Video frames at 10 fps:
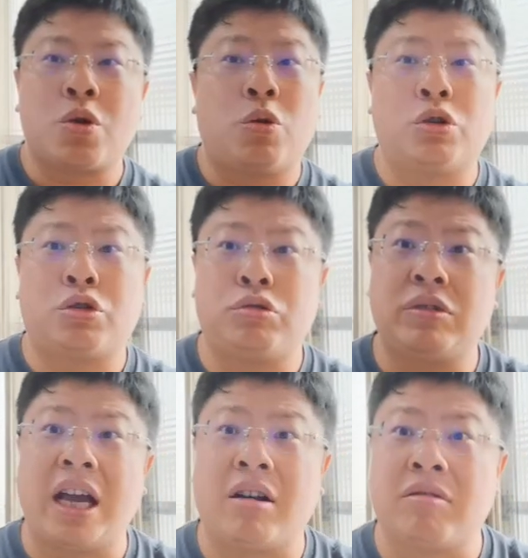我除
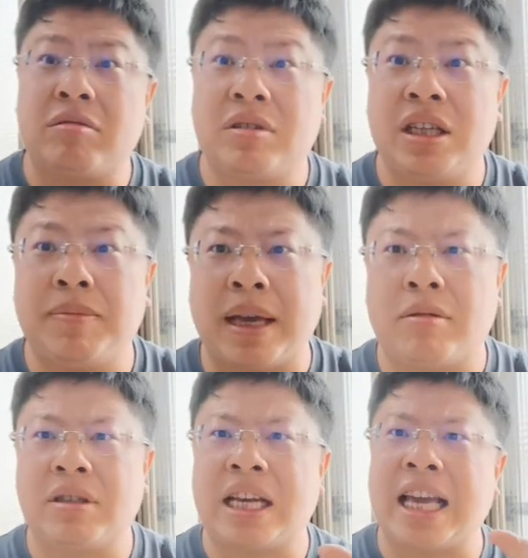掉你美
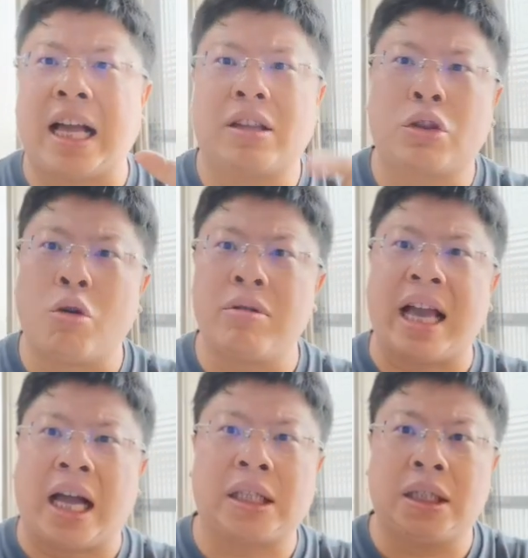国在亚东
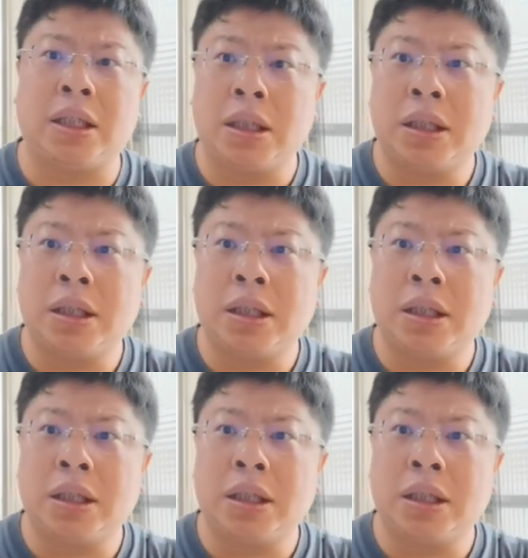亚的